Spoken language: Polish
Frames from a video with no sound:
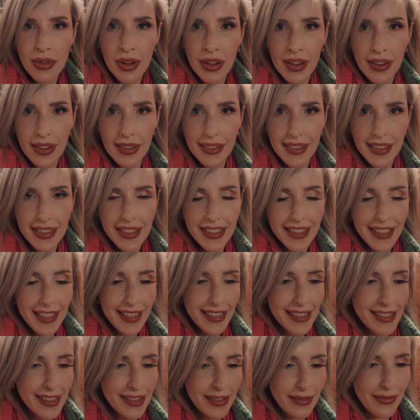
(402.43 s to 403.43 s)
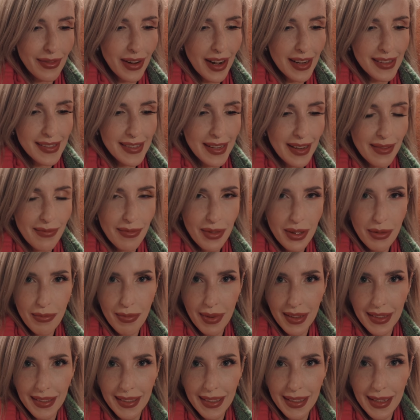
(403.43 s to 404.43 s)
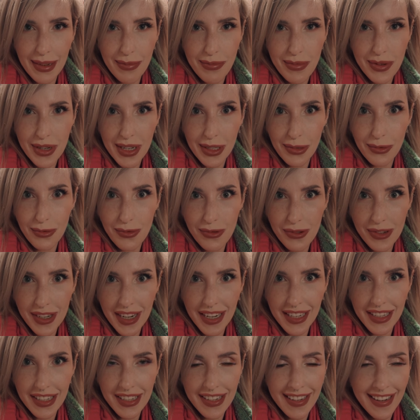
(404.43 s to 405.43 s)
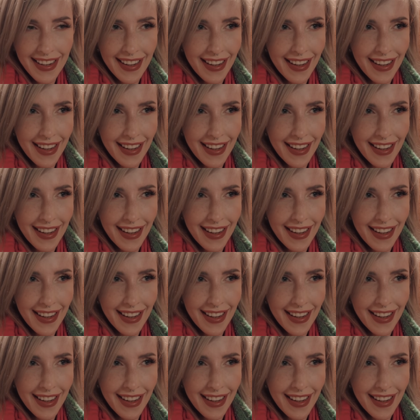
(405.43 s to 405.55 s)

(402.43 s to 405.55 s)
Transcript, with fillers: e, także teraz wracam i będę je przedłużać.